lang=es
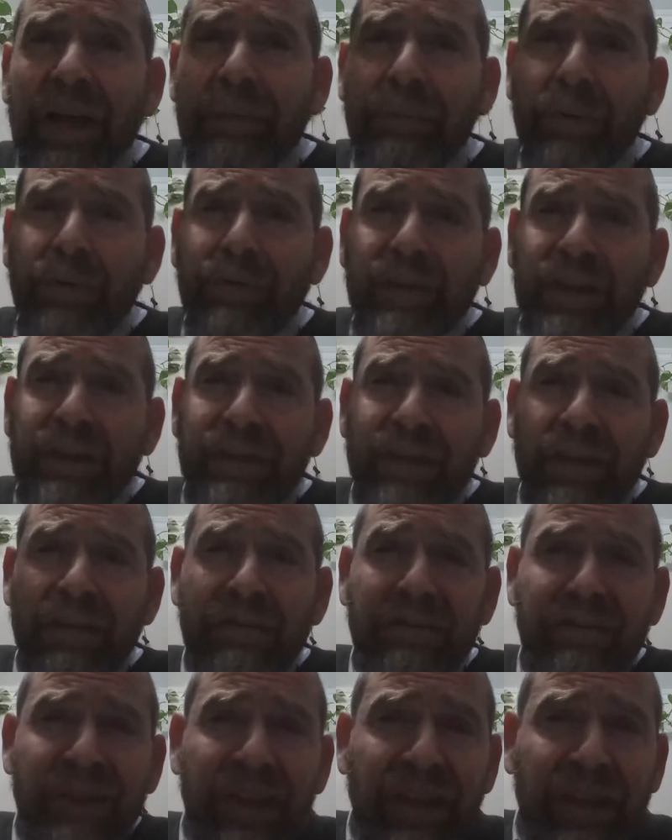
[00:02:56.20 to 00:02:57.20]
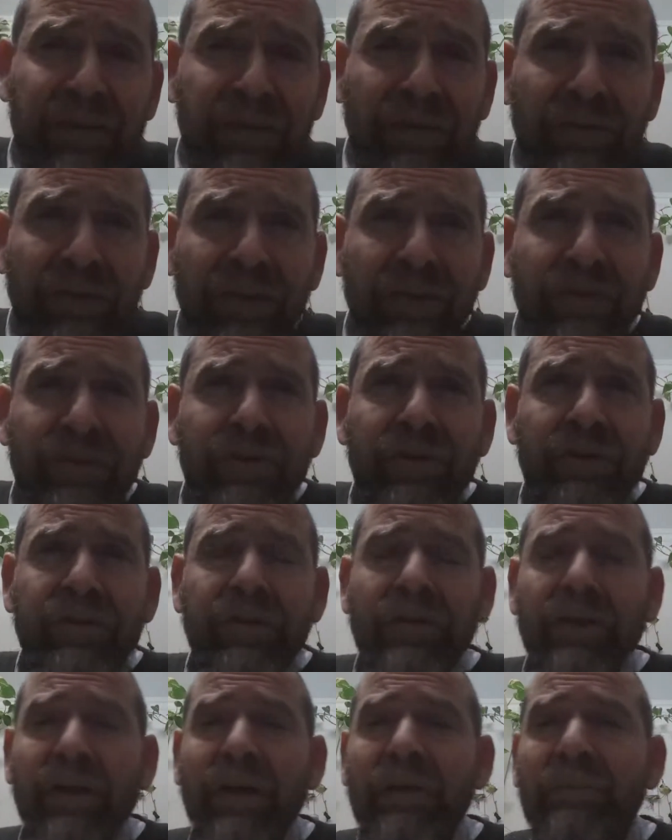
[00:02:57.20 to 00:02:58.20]
la providencia divina sobre
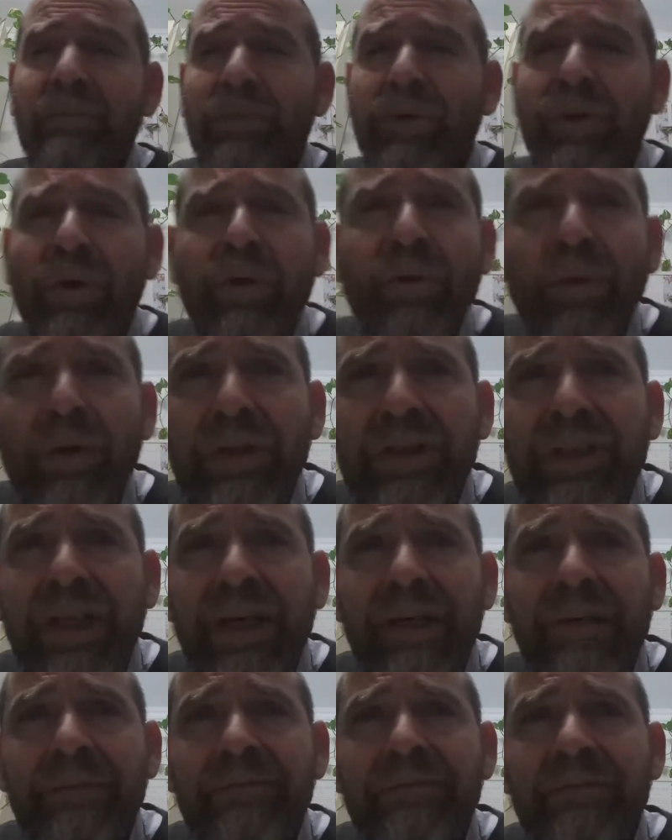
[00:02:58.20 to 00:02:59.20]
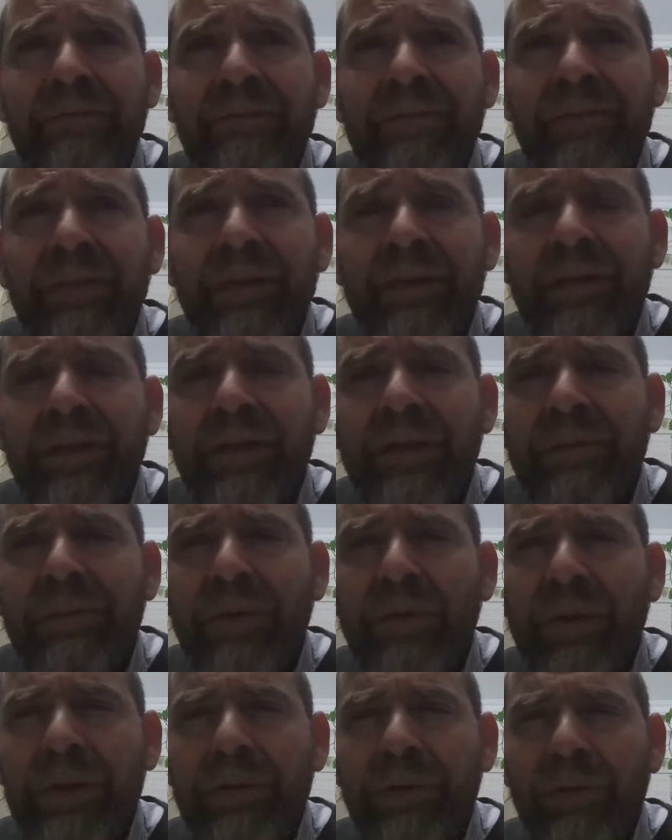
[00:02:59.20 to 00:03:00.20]
nosotros es muy oculta.
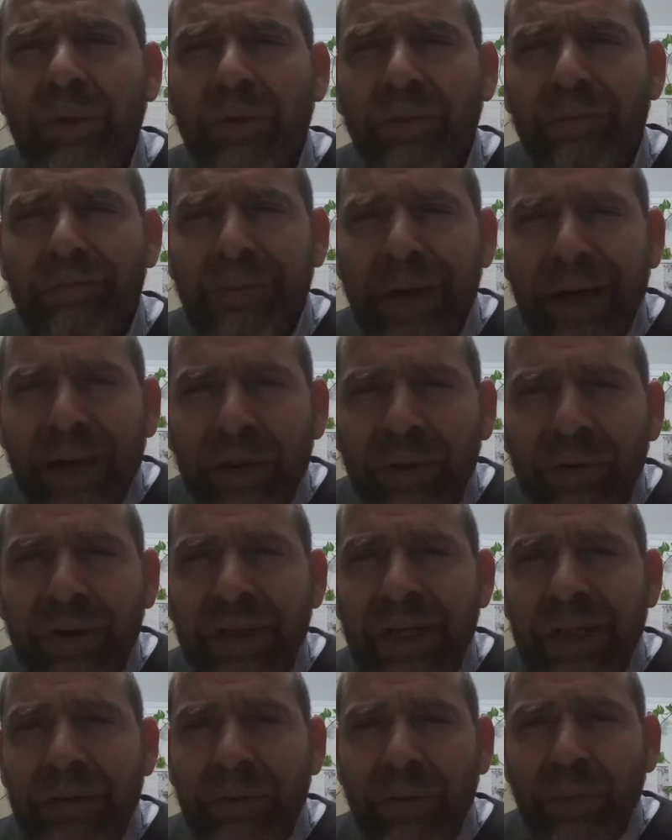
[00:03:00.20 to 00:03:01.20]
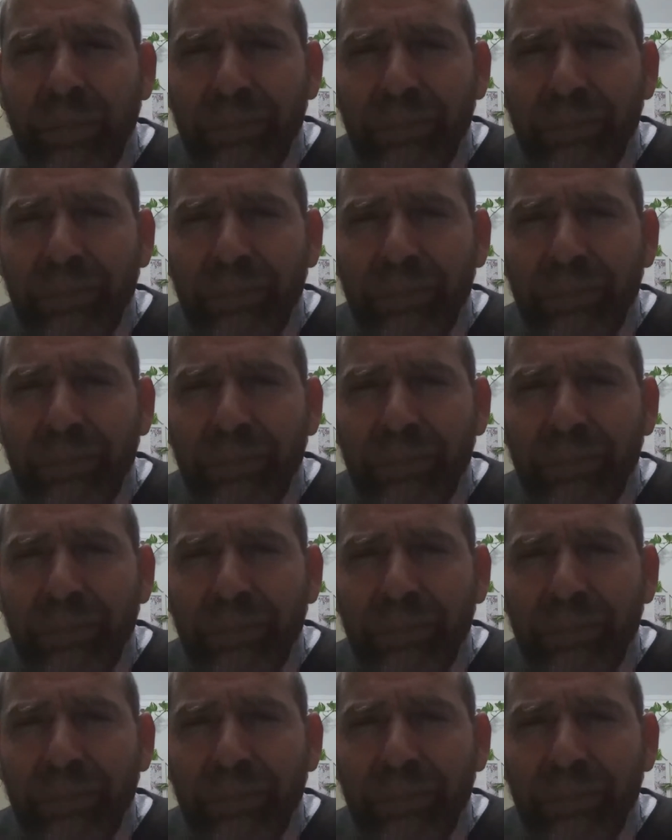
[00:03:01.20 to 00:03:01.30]
Pero cuando uno va logrando